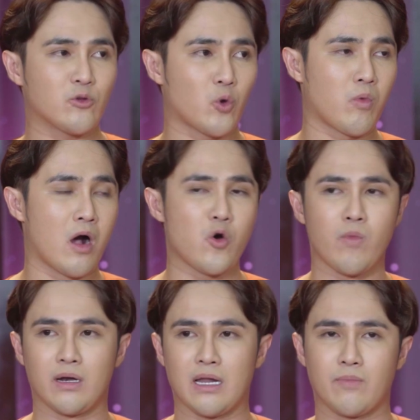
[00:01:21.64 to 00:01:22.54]
dao tục ngữ của
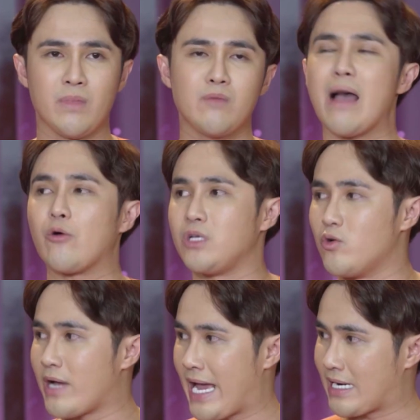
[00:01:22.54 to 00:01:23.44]
mình là biết bao
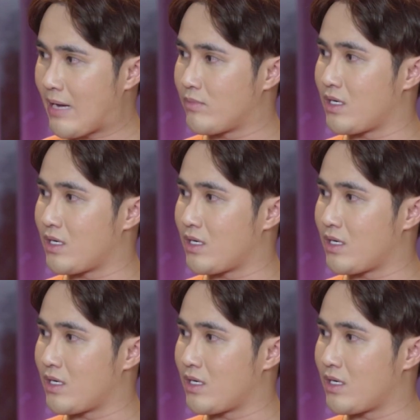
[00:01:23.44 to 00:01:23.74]
nhiêu ngàn năm